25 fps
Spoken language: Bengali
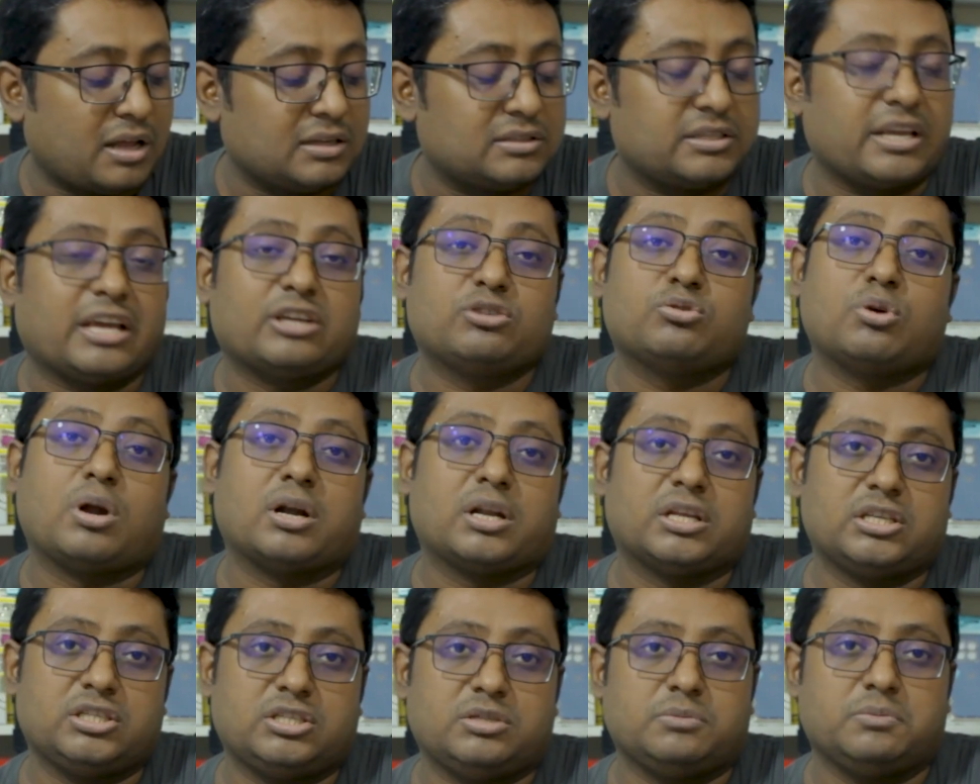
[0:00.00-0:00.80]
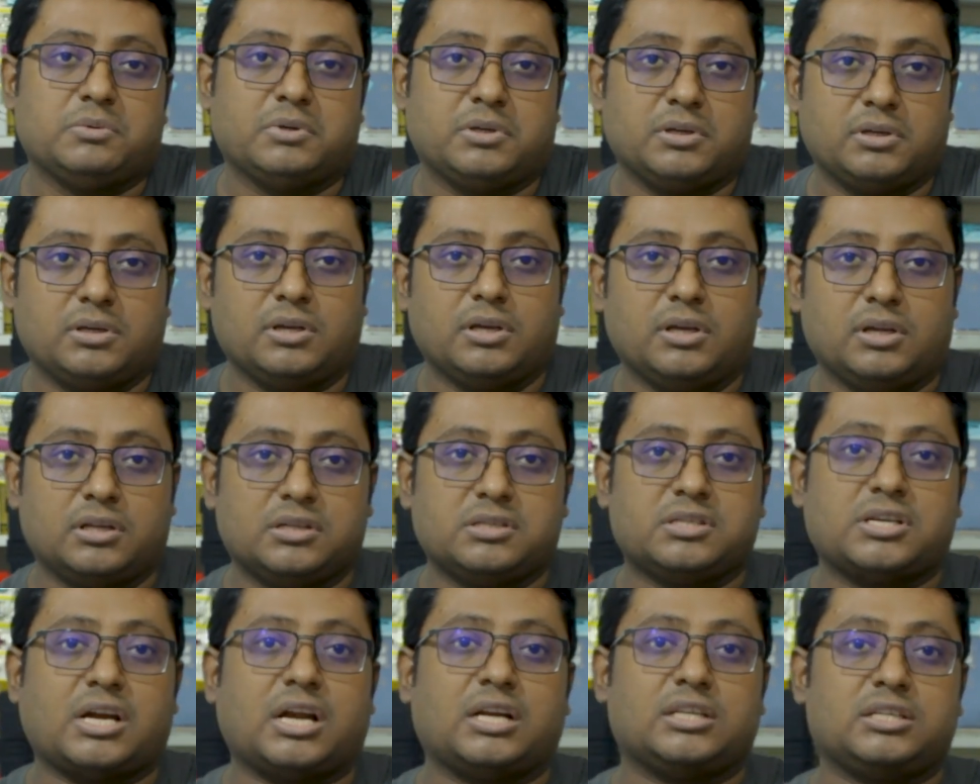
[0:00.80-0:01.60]
প্লাস একশো আঠাশ জিবি
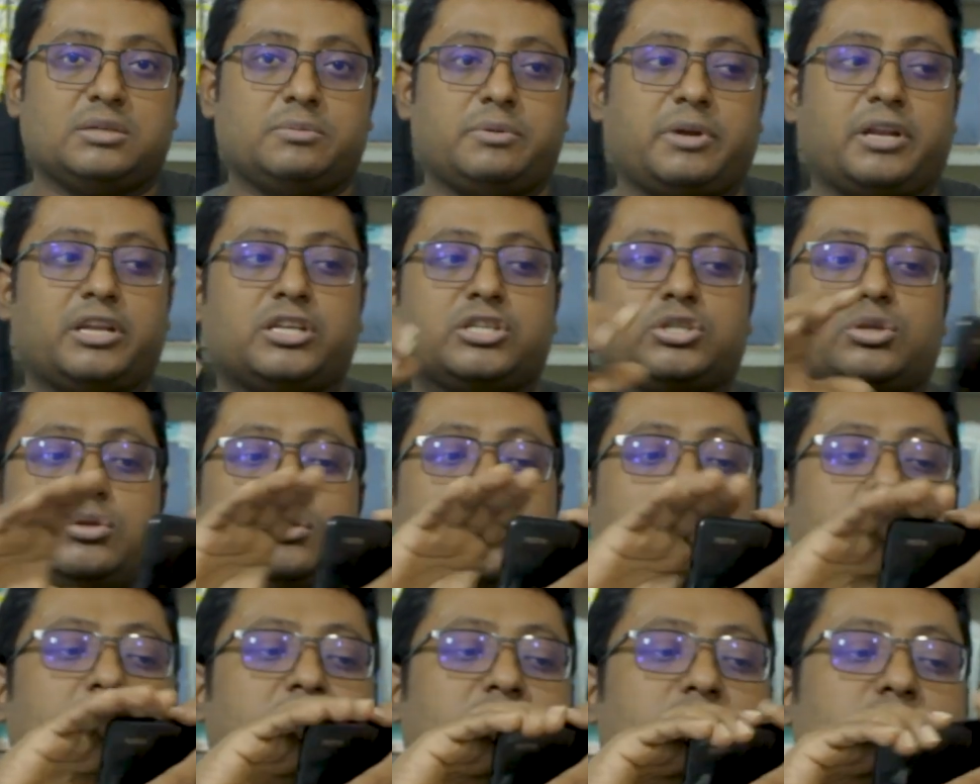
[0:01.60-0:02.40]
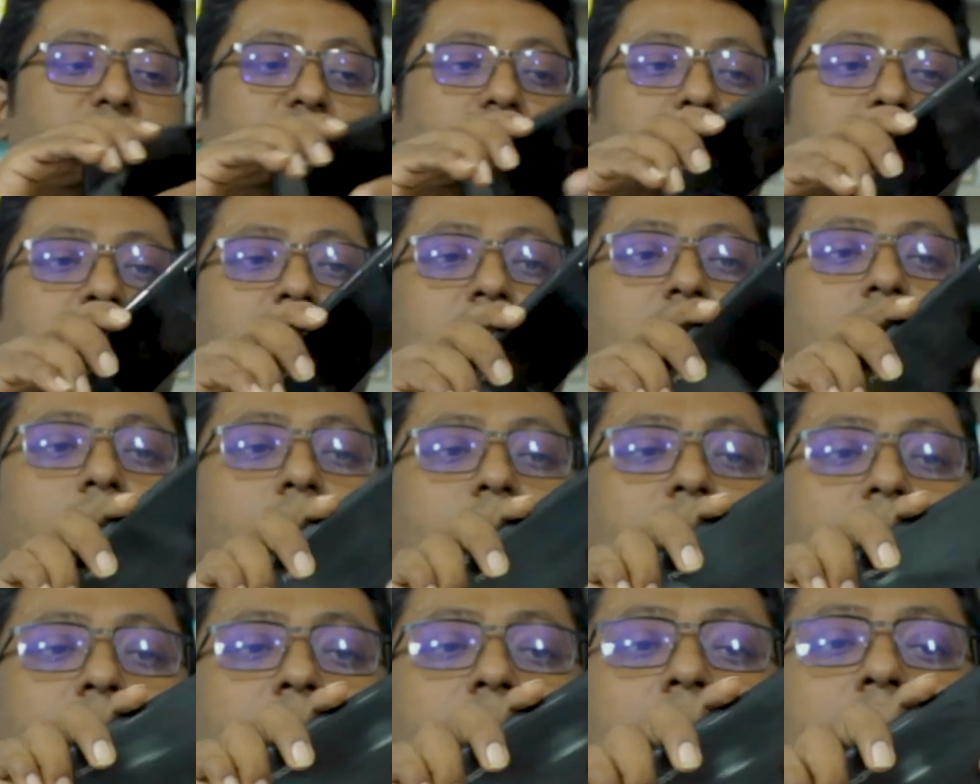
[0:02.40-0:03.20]
চার জিবি এডিশনাল ইউজ করতে
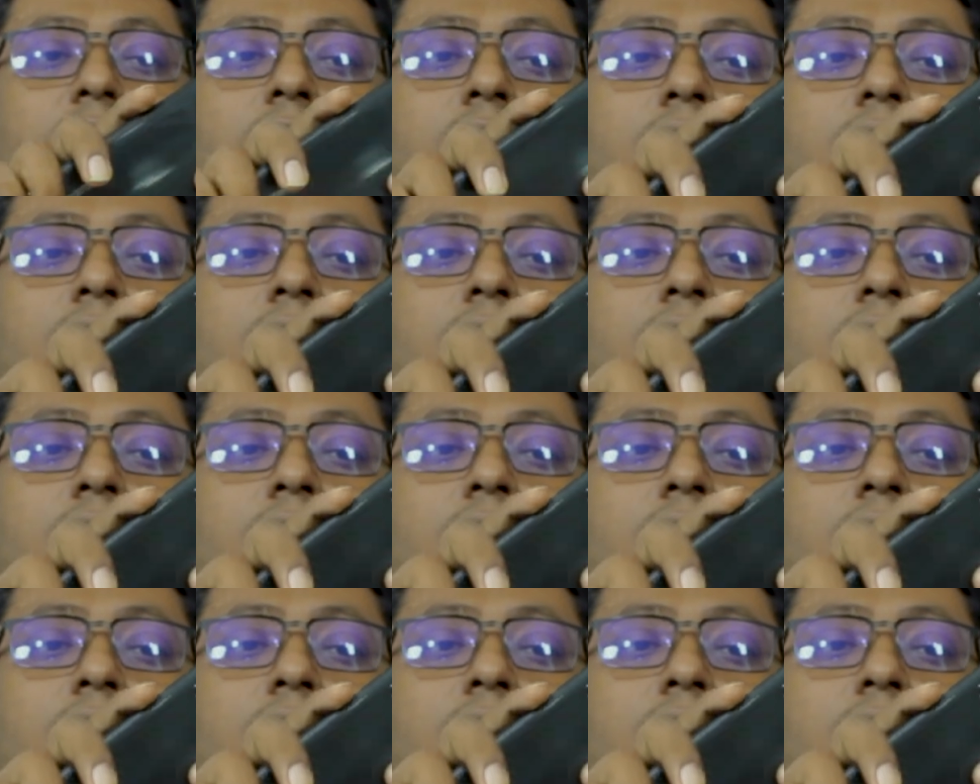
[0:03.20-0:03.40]
পারবেন